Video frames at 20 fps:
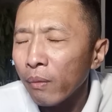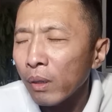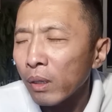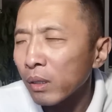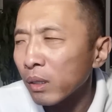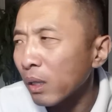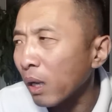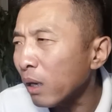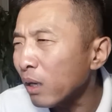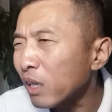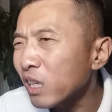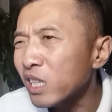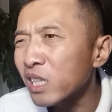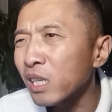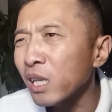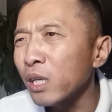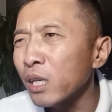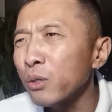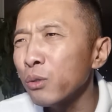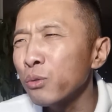当
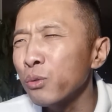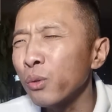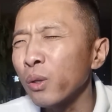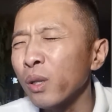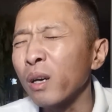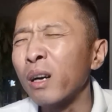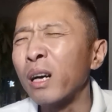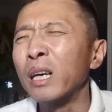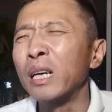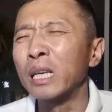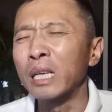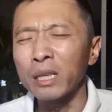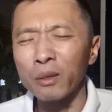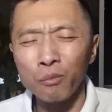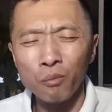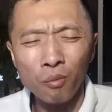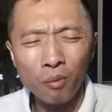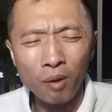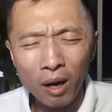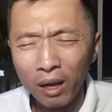时他就觉得，哎呀，
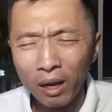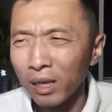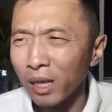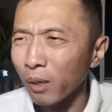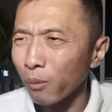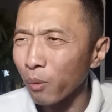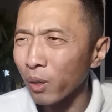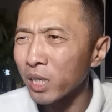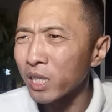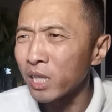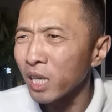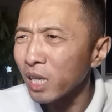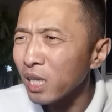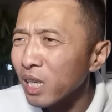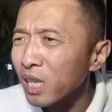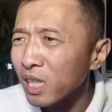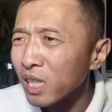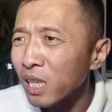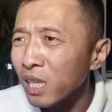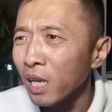完了，我
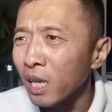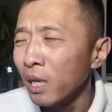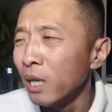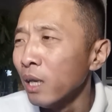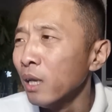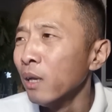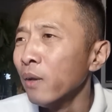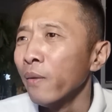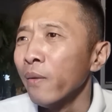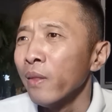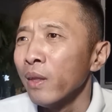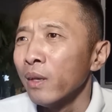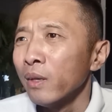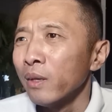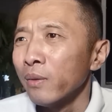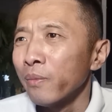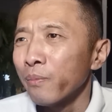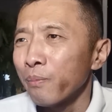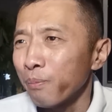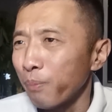彻底
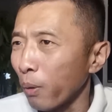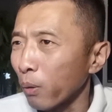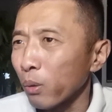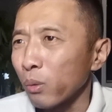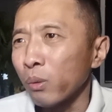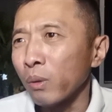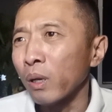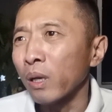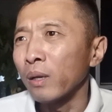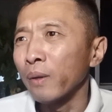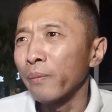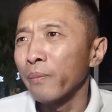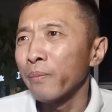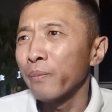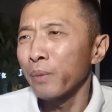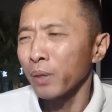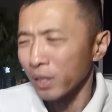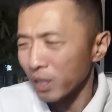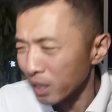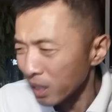暴露了，
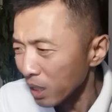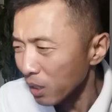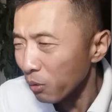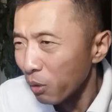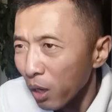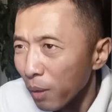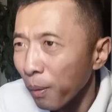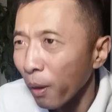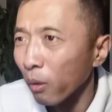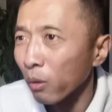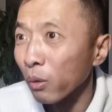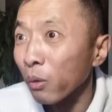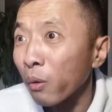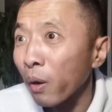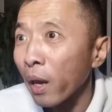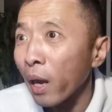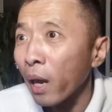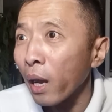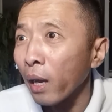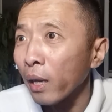不是幸亏跑得
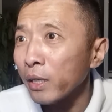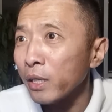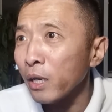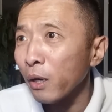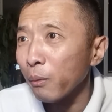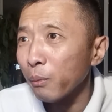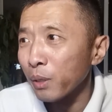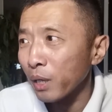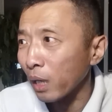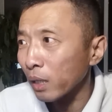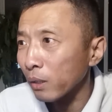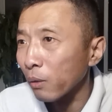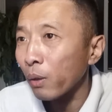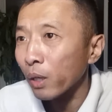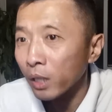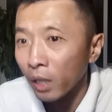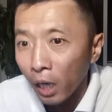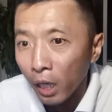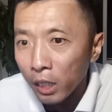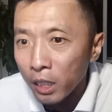快，要不然的话，
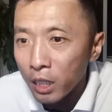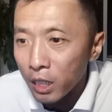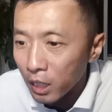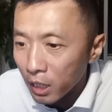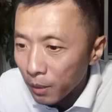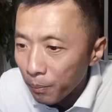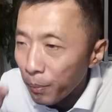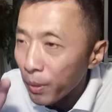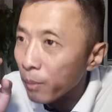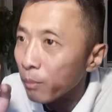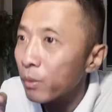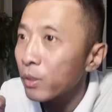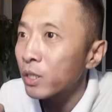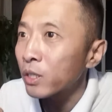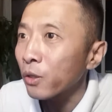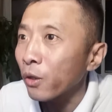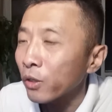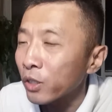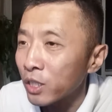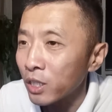他其实并不
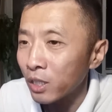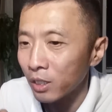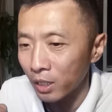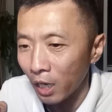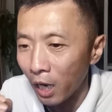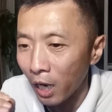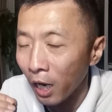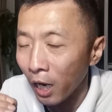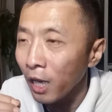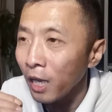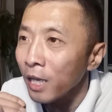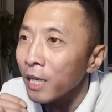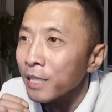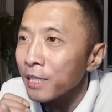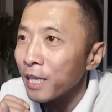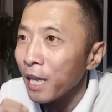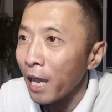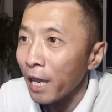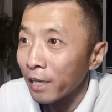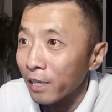知道警察
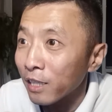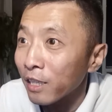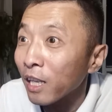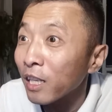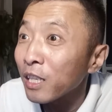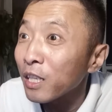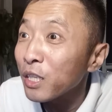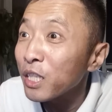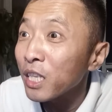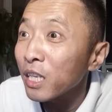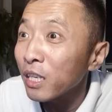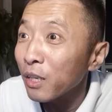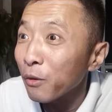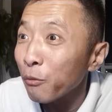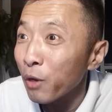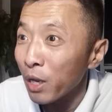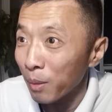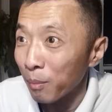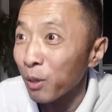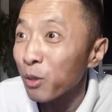踩着他的
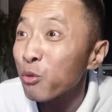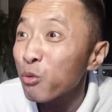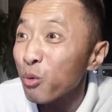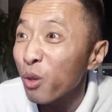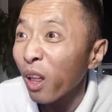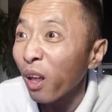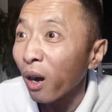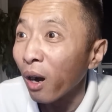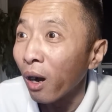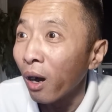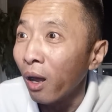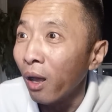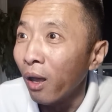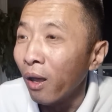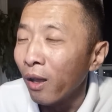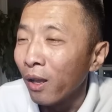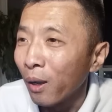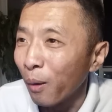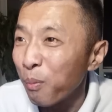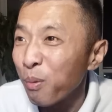尾巴去啊，
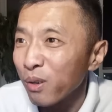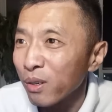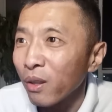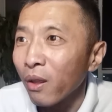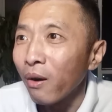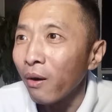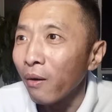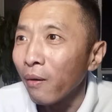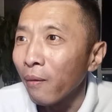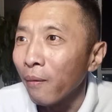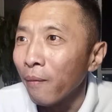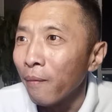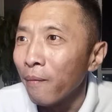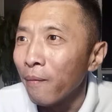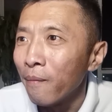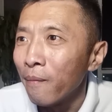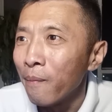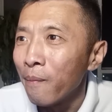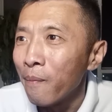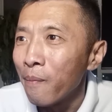他不知道。
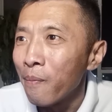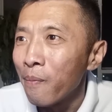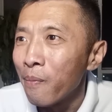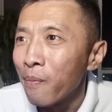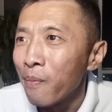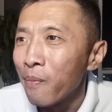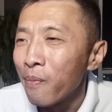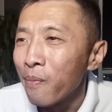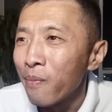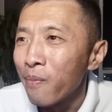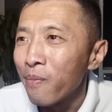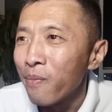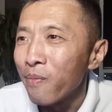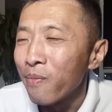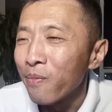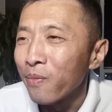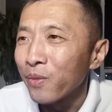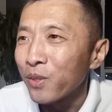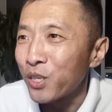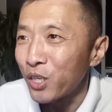
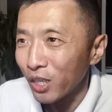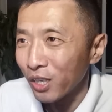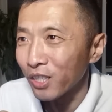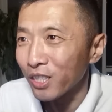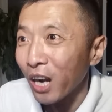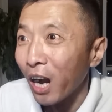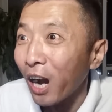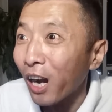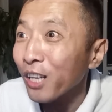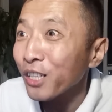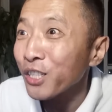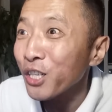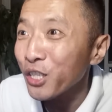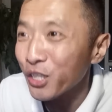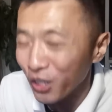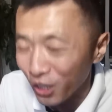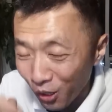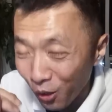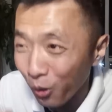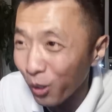警察是
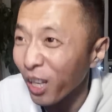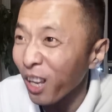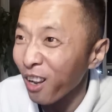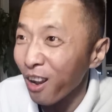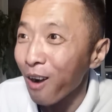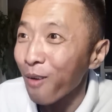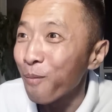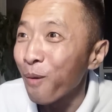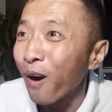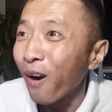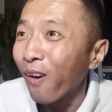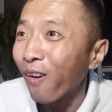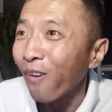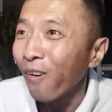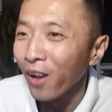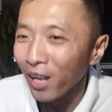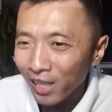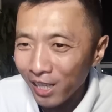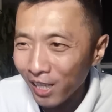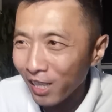知道他刚跑，
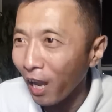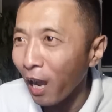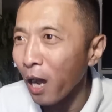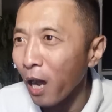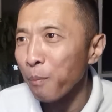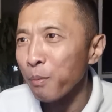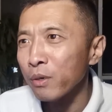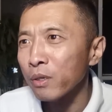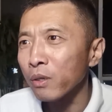但他不知